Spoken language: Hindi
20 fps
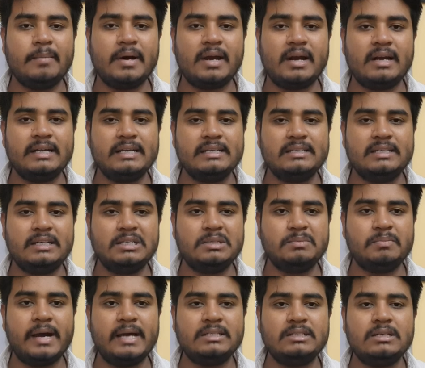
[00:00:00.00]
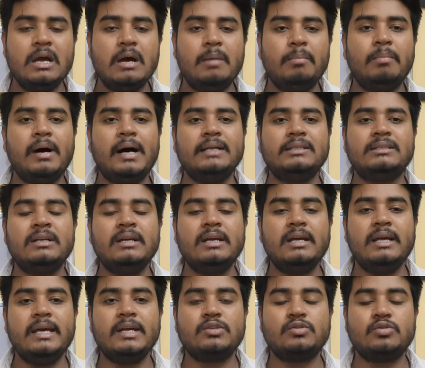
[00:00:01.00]
हैं हमारा टेस्ट सीरीज बैच मात्र
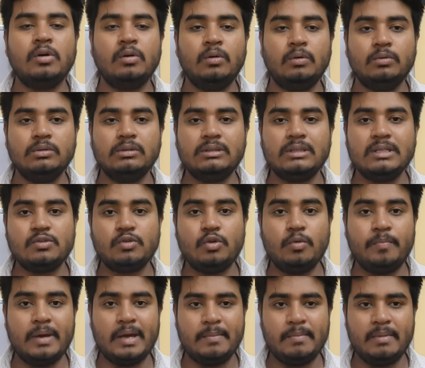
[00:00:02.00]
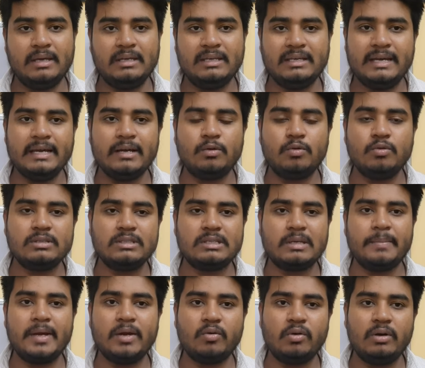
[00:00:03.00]
एक रुपए में ये कुछ
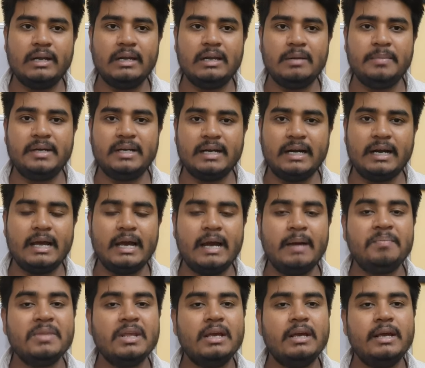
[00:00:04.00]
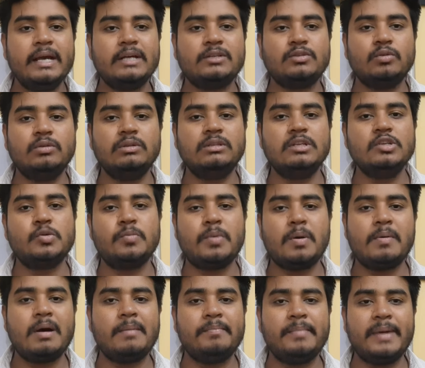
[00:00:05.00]
समय के लिए लिमिटेड है एक रुपए
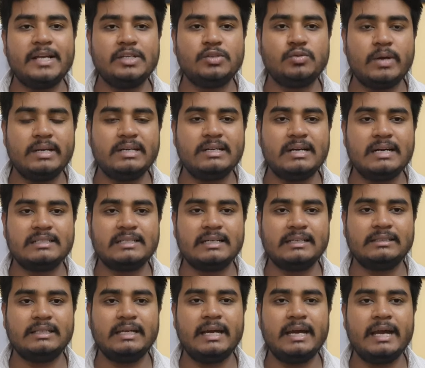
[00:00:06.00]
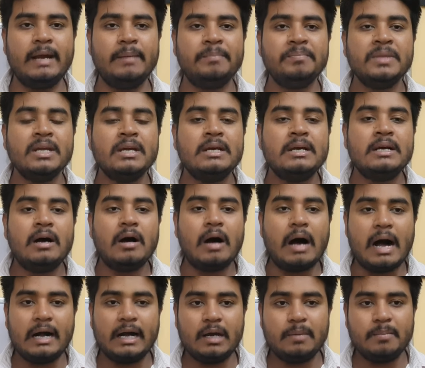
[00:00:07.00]
में आप बैच ज्वाइन कर सकते हैं
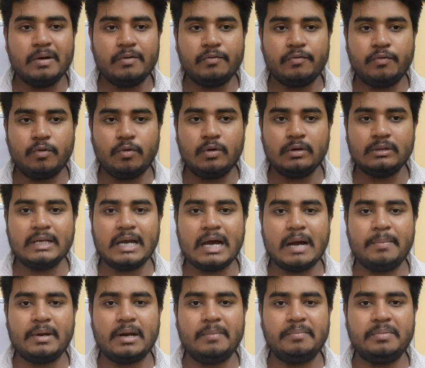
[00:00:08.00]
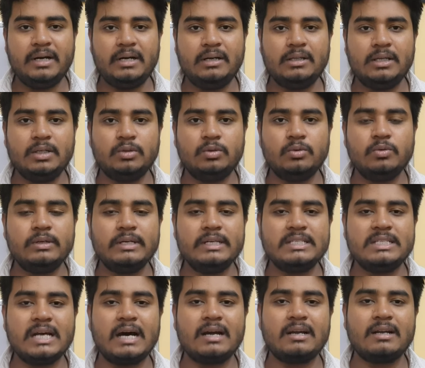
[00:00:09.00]
अगर मैं फोर्थ यहाँ पर अपडेट दे दूं कि
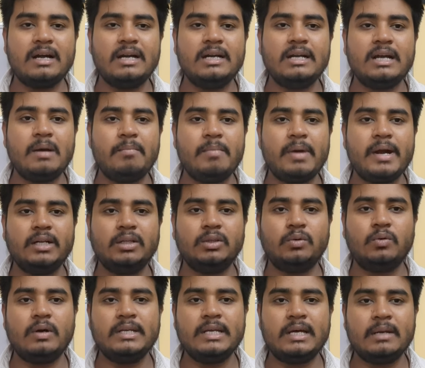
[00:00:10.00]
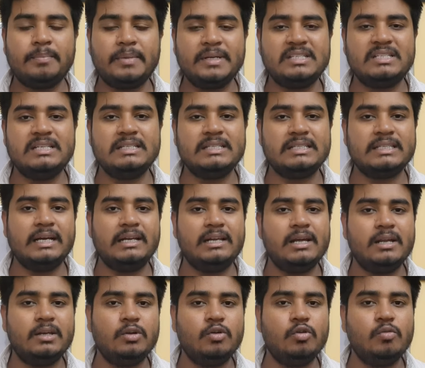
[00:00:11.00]
झारखंड कंबाइंड 2025 के
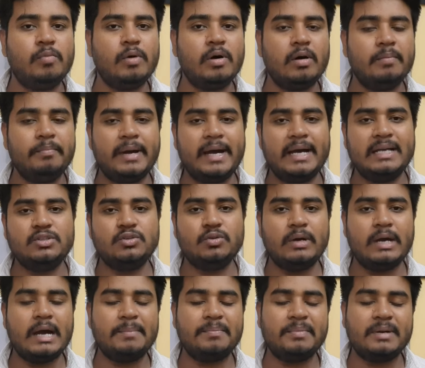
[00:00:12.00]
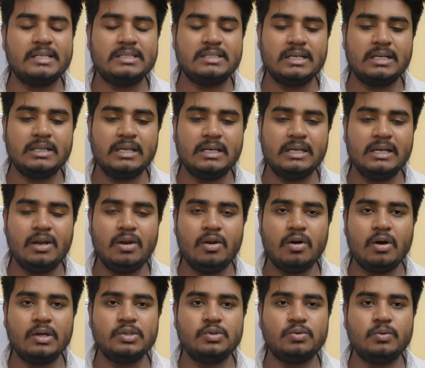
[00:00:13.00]
लिए न्यू बैच जो है आपका जल्द ही
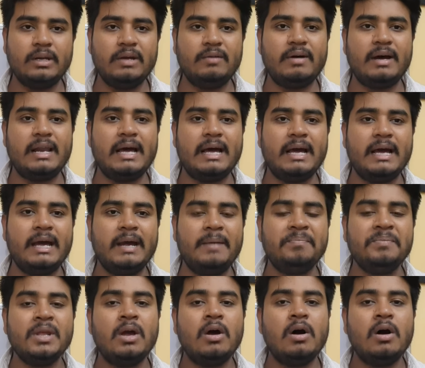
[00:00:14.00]
लॉन्च होने वाला है